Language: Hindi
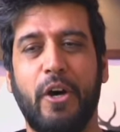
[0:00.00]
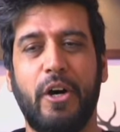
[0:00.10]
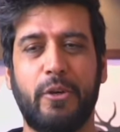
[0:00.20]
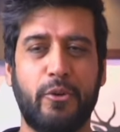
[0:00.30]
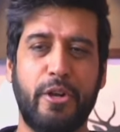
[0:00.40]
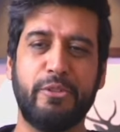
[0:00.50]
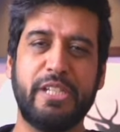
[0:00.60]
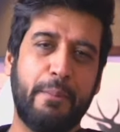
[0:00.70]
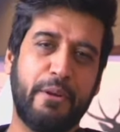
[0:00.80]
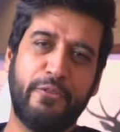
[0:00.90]
और उन्होंने
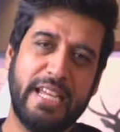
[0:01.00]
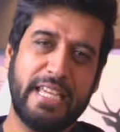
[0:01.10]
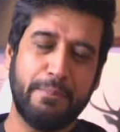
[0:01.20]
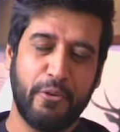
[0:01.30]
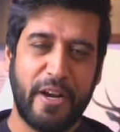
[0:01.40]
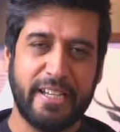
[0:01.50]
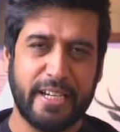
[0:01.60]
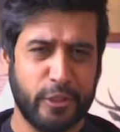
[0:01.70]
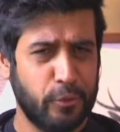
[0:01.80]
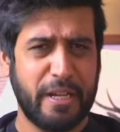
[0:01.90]
मुझे यहाँ पर फ्री की प्रोवाइड
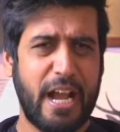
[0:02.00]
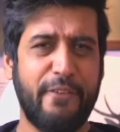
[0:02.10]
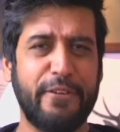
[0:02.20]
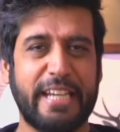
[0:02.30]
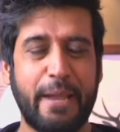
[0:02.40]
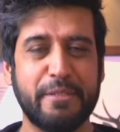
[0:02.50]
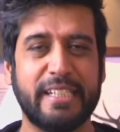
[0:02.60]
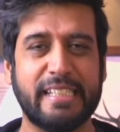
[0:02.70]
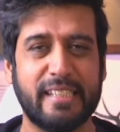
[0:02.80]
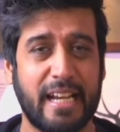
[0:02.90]
करी थी तो मैं काफ़ी टाइम से
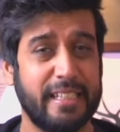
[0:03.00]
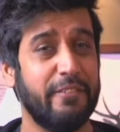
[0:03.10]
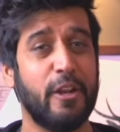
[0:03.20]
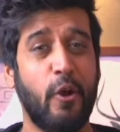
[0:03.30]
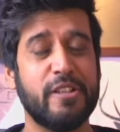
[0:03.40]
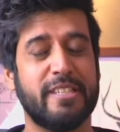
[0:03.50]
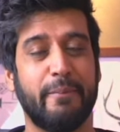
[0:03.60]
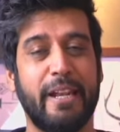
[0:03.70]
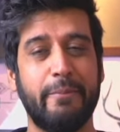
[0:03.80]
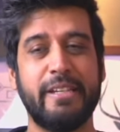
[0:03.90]
टेस्ट कर रहा था इवन लॉन्च से
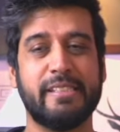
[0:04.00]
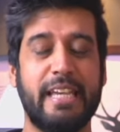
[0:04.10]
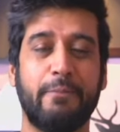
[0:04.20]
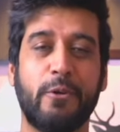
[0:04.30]
पहले भी इस गेम